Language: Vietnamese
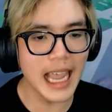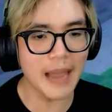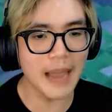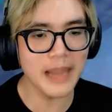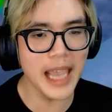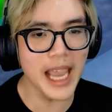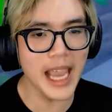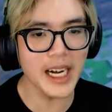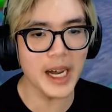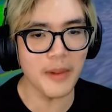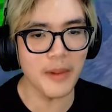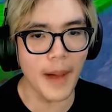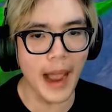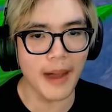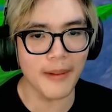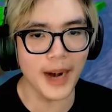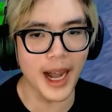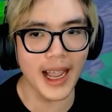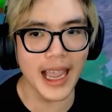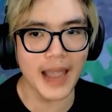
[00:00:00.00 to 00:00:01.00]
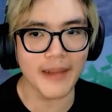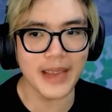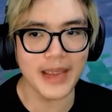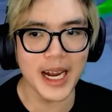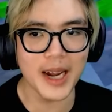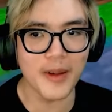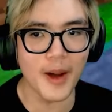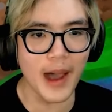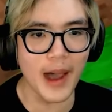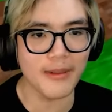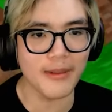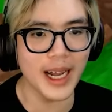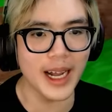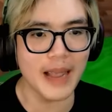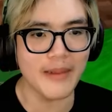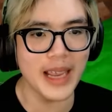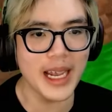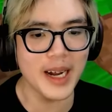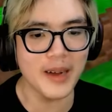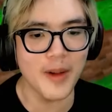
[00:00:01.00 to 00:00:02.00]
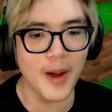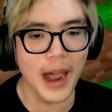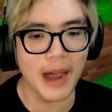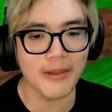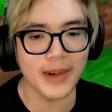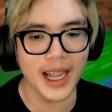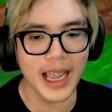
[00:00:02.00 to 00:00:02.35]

em giết được một ông rồi, em giết được một ông rồi, em giết được một ông